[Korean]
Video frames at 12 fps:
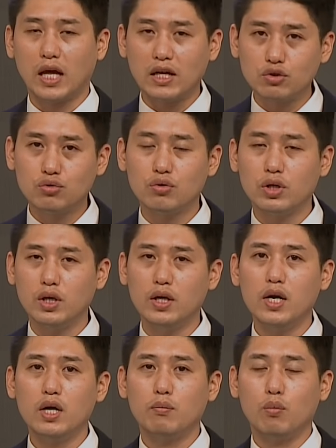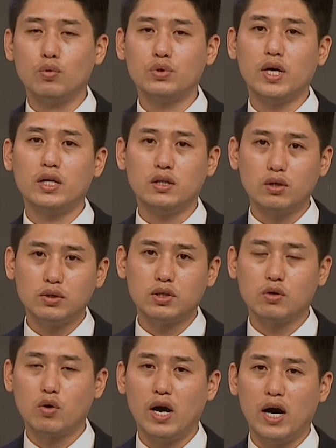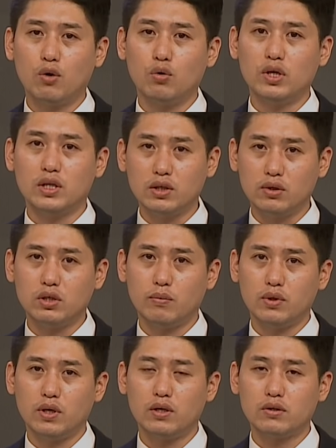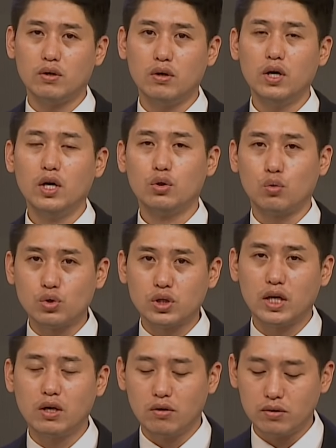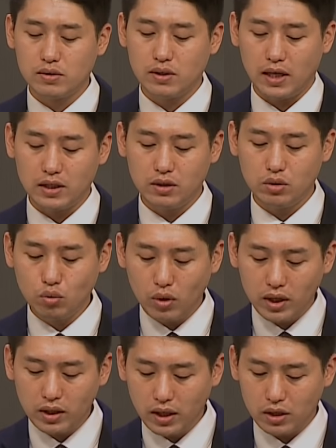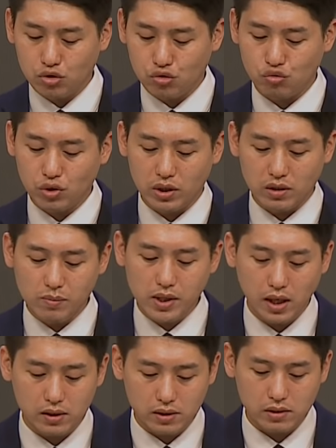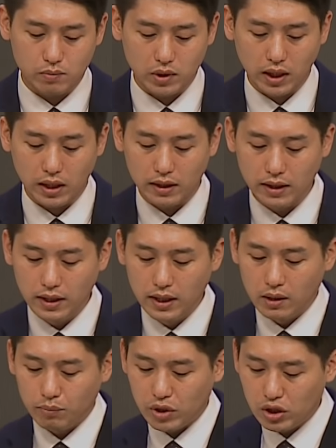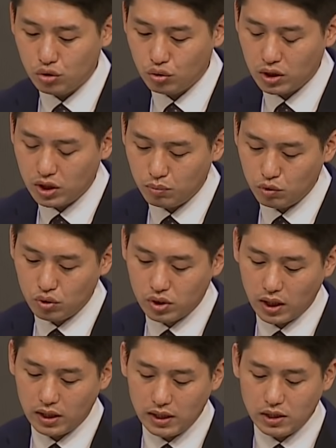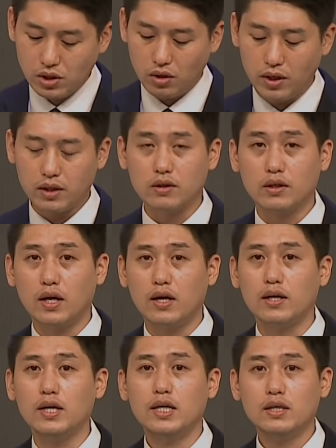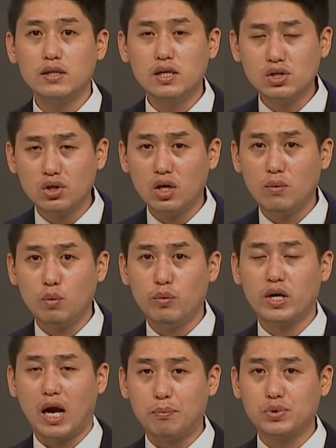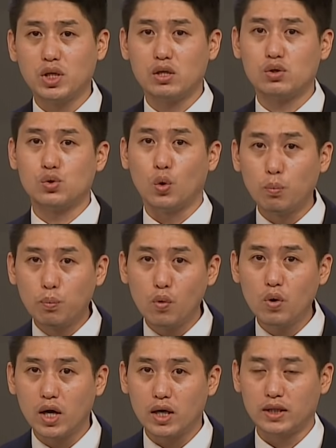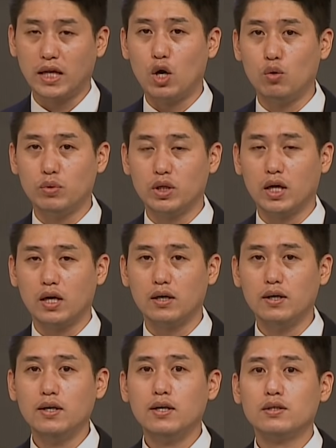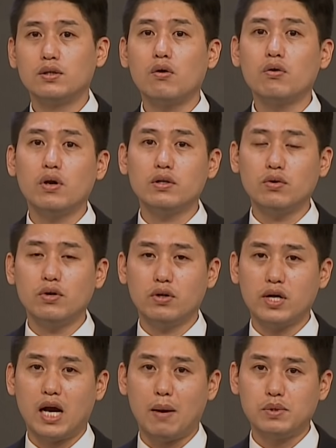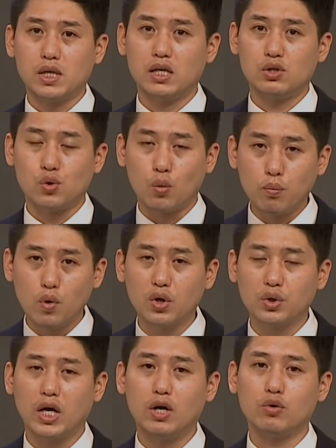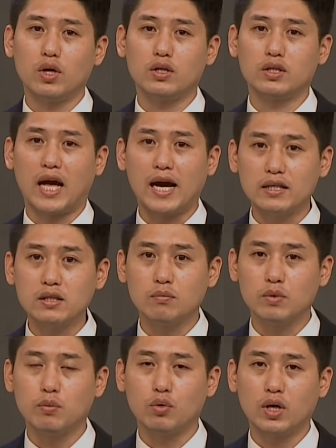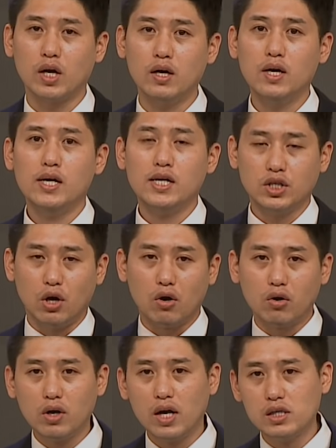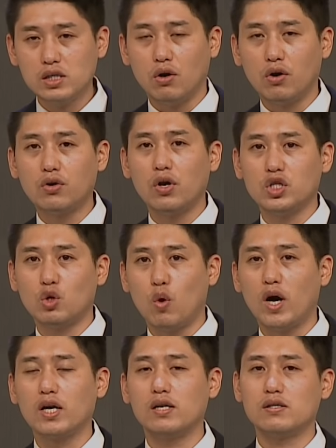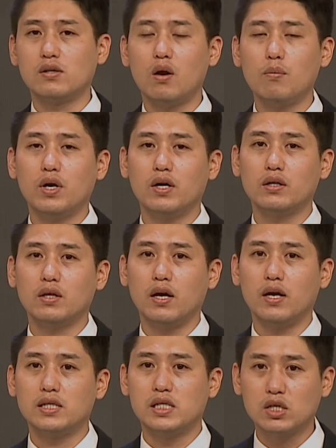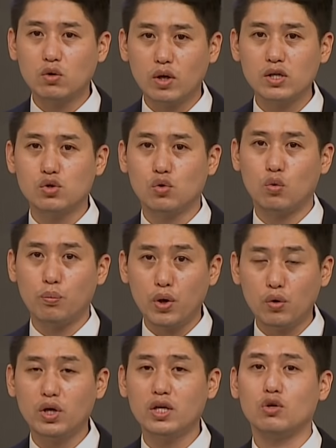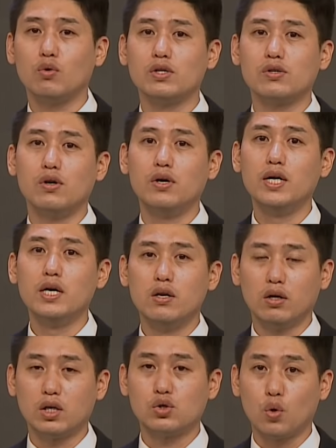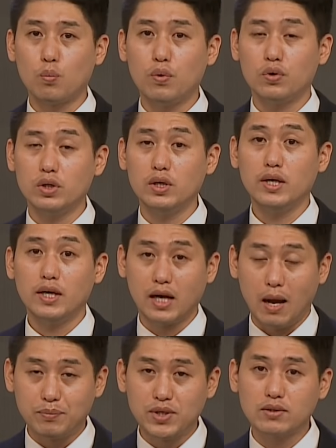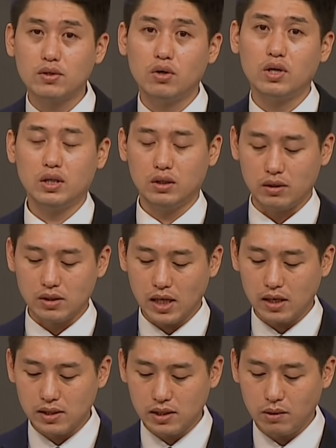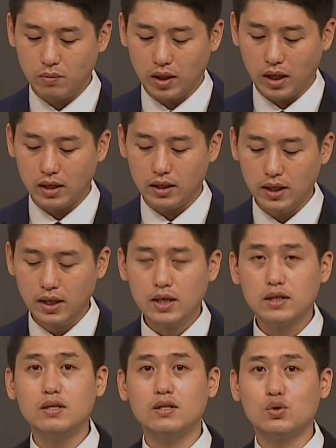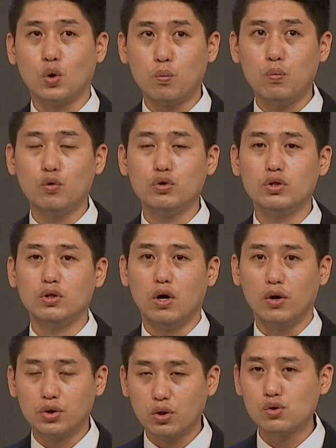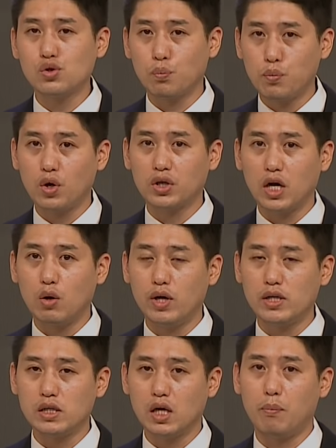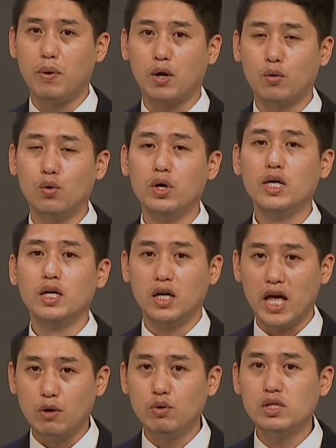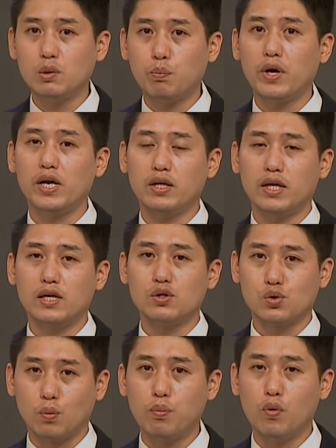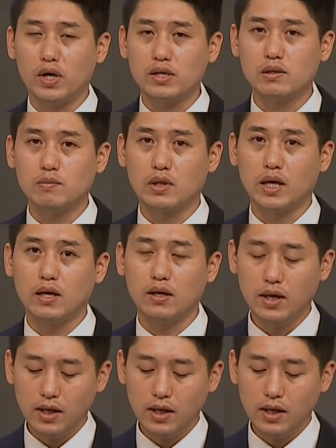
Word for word: 단순히 모세의 리더십과 아론의 리더십에 대해서 도전한 것이 아닌 또 하나의 중요한 의미가 있었습니다. 민수기 16장 1절에 있는데 그 1절에 보면 갑자기 족보가 나옵니다. 성경에서 이렇게 갑자기 족보가 나올 때는 다른 의미보다 여러 가지 엮여 있는 관계를 설명할 때 직관적으로 표현하기 위해서 이렇게 족보를 갑작스럽게 등장을 시킵니다. 그 족보는 어떤 족보가 나와 있냐? 바로 레위 지파에 대한 족보가 있습니다.